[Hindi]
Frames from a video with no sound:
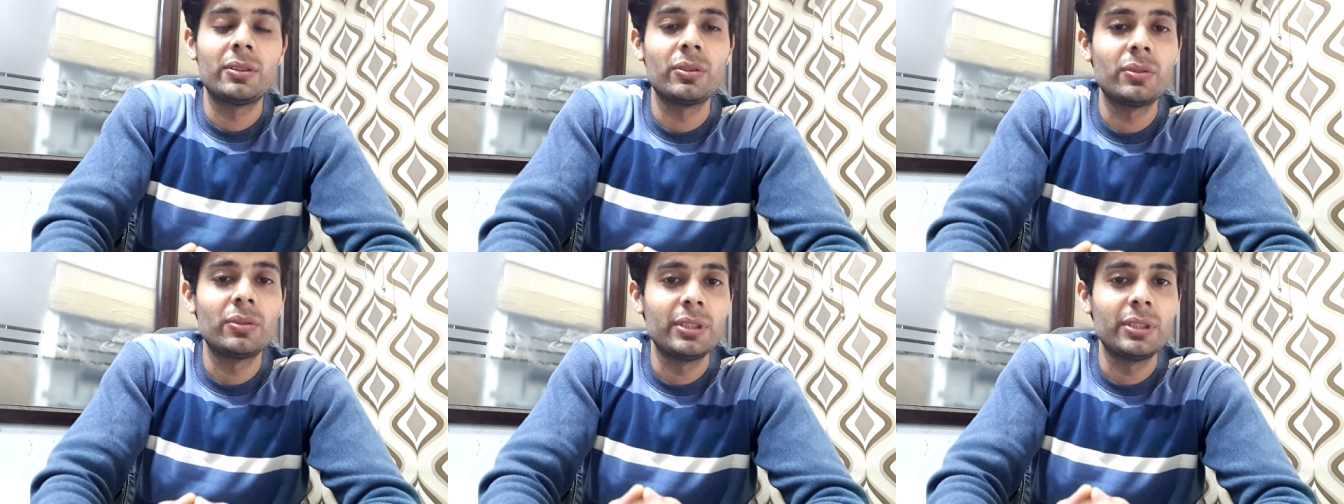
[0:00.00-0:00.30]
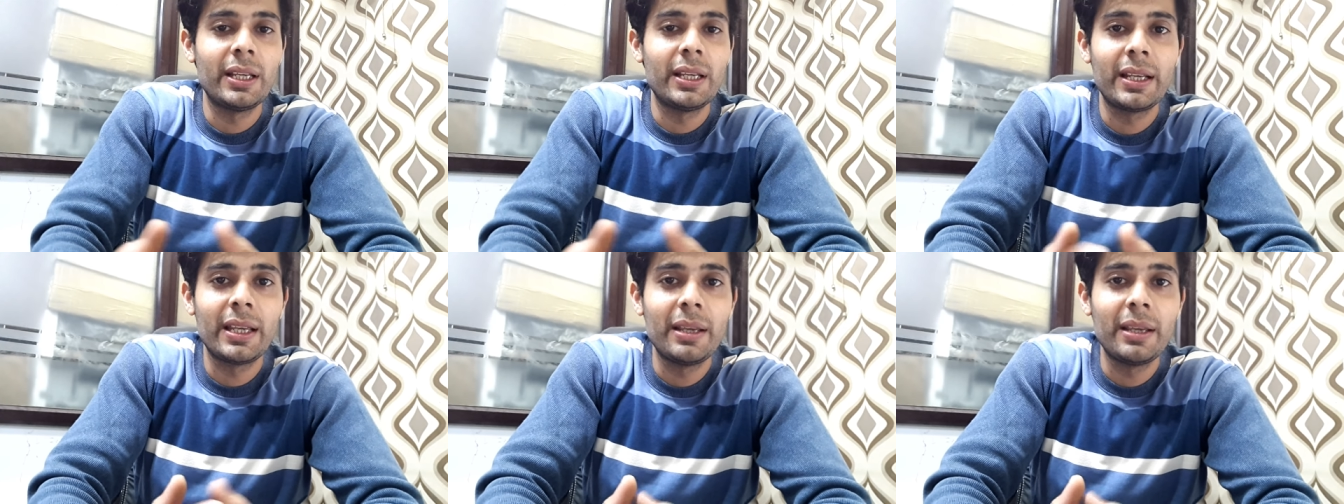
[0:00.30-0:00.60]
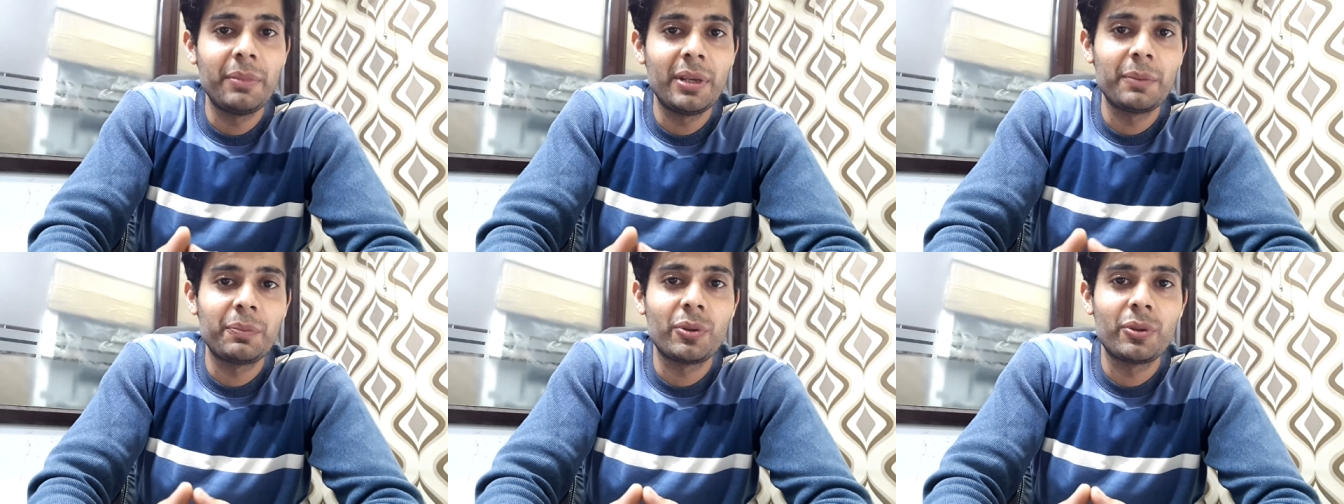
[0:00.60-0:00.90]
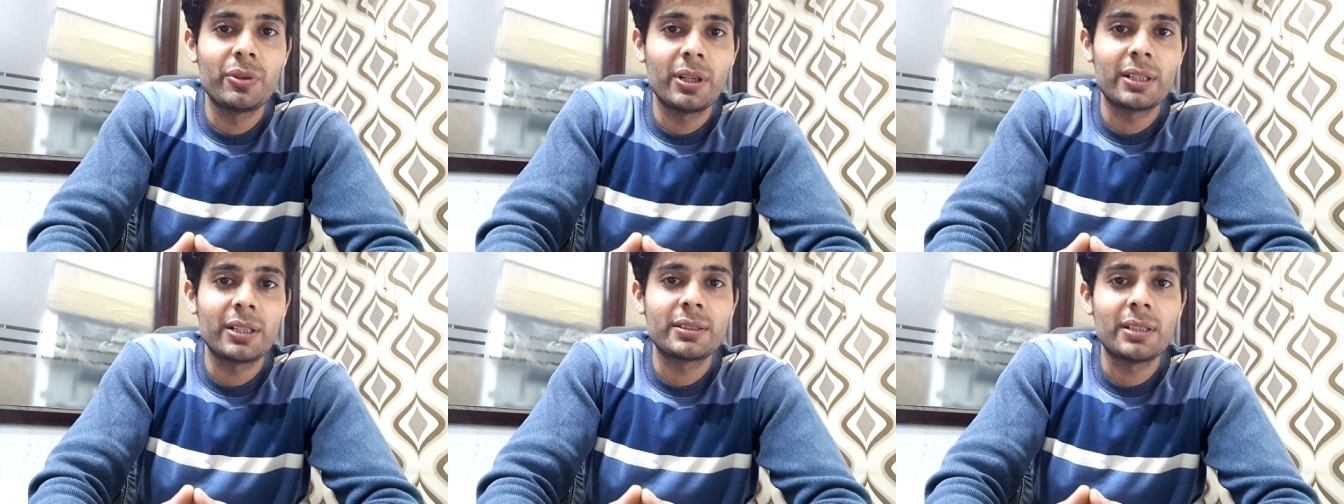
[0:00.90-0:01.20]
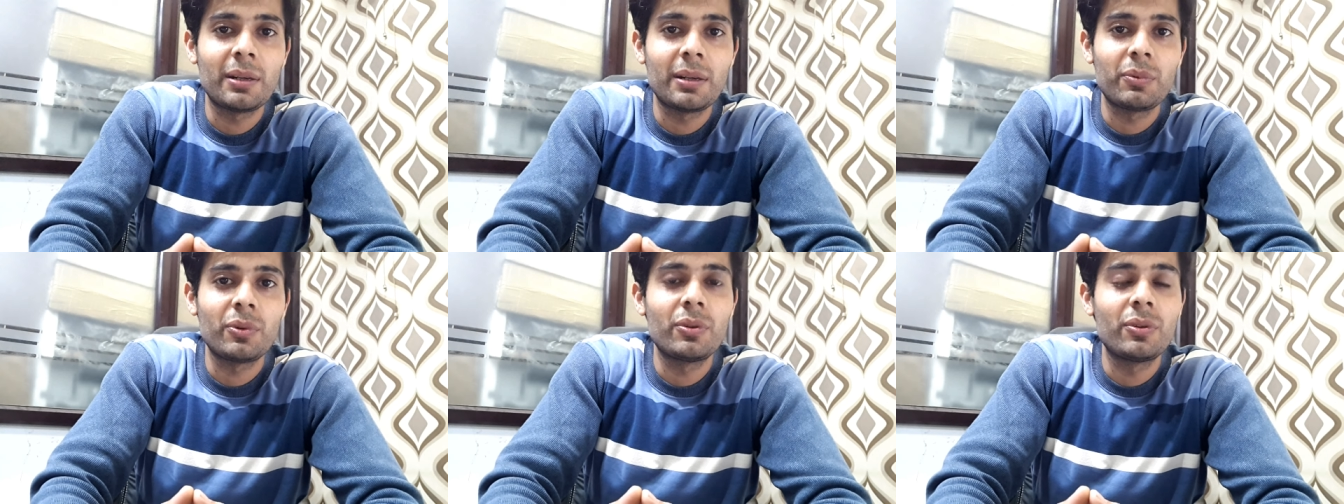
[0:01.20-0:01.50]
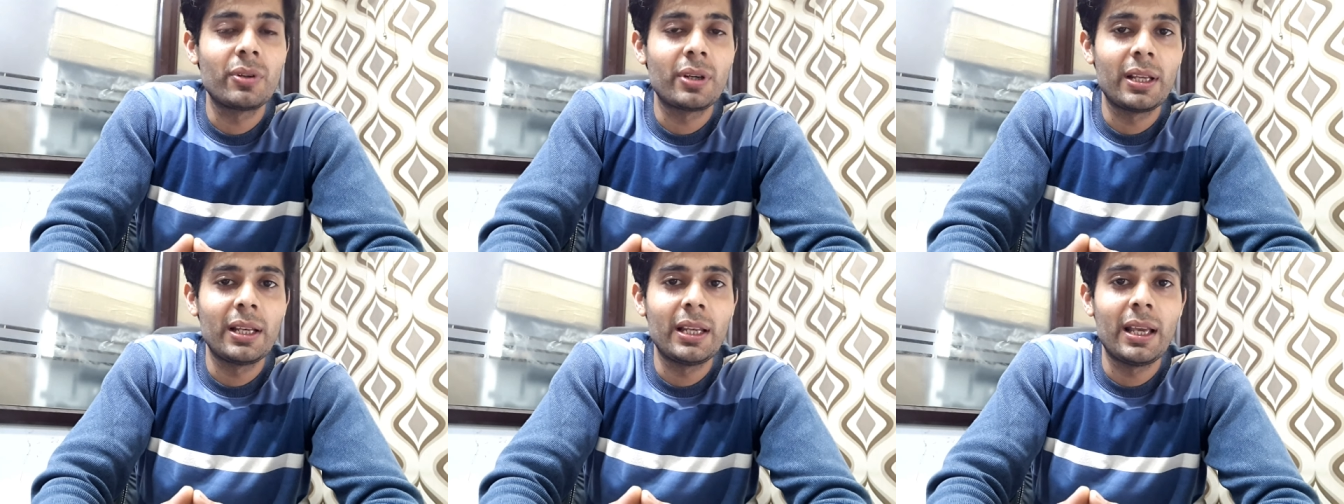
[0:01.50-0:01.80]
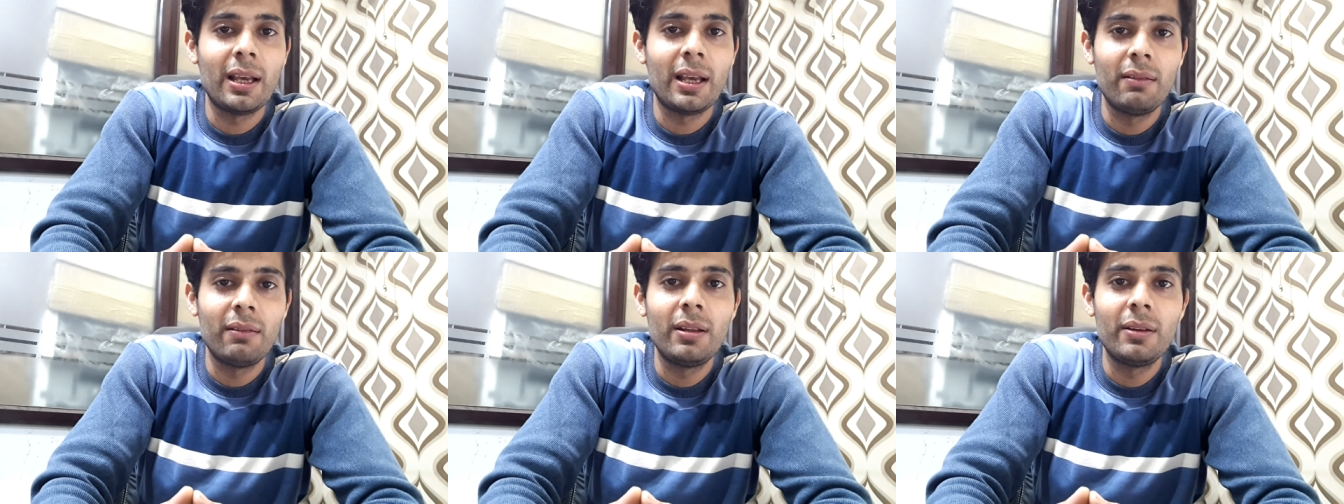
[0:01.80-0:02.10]
तो ये गेमिंग प्रोडक्ट्स आप लोगों के
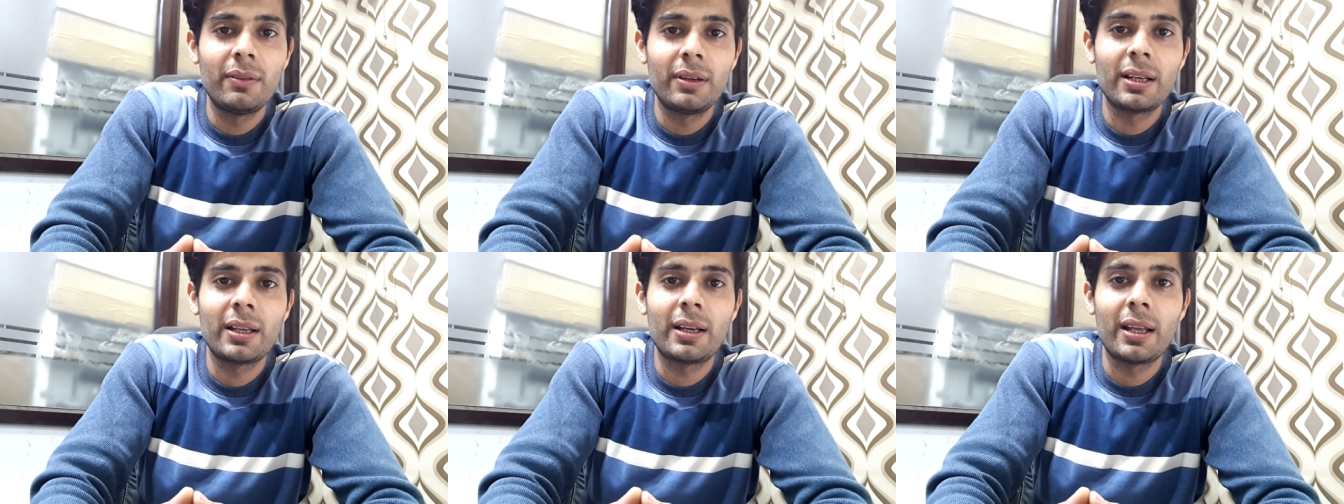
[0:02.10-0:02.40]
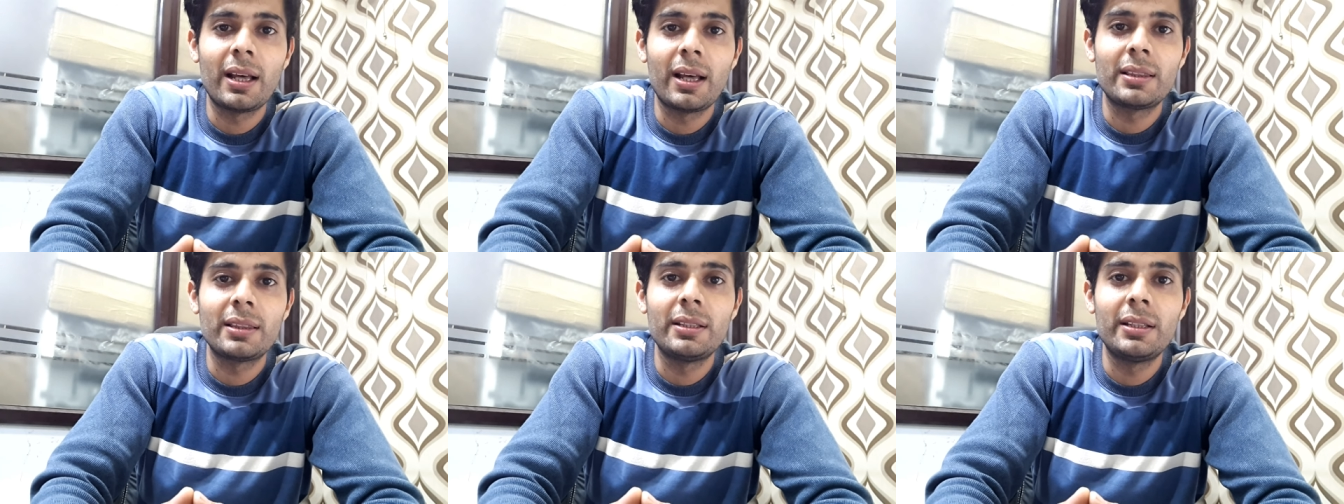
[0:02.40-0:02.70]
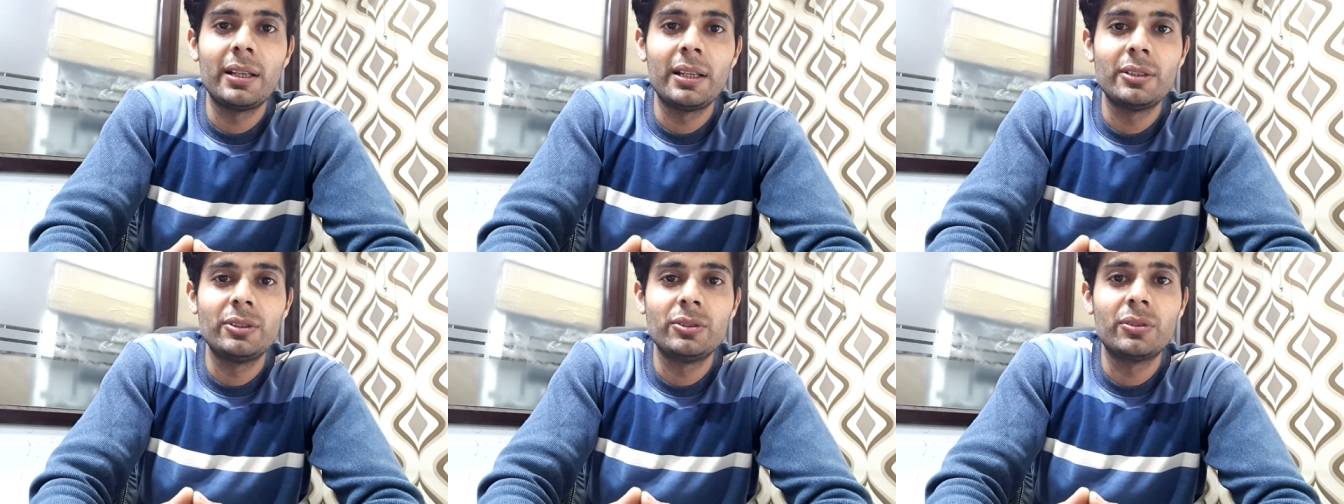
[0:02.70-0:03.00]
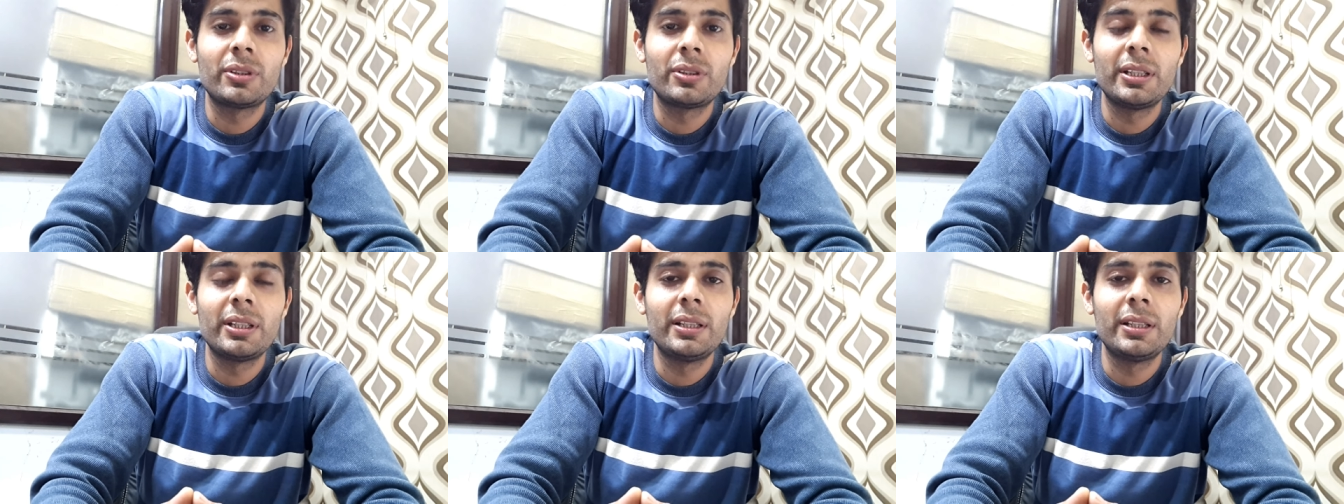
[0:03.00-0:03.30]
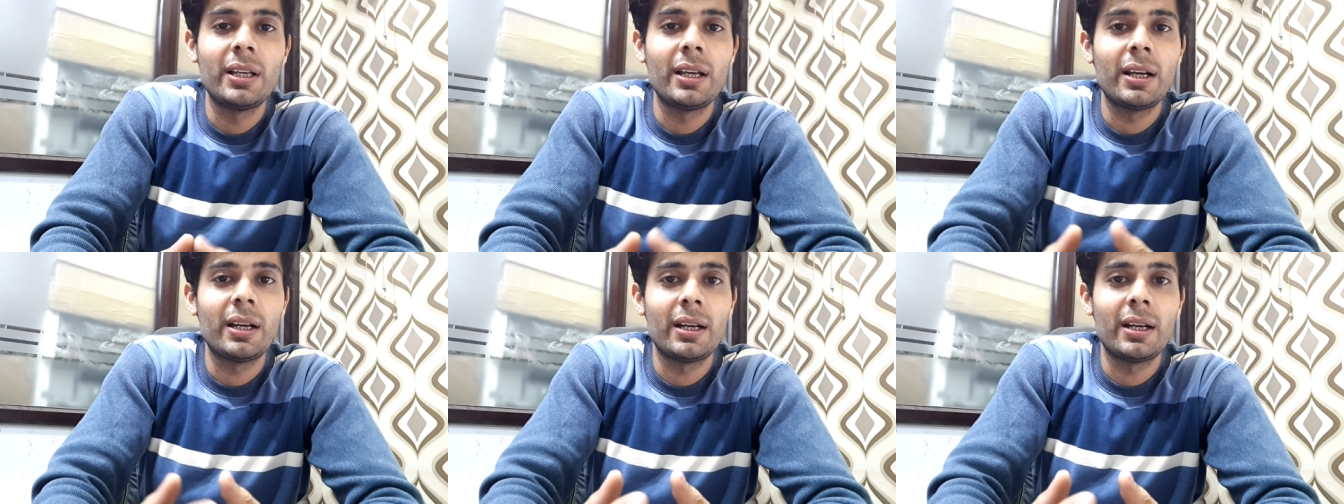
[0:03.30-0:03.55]
लिए अवेलेबल कराती है जो कि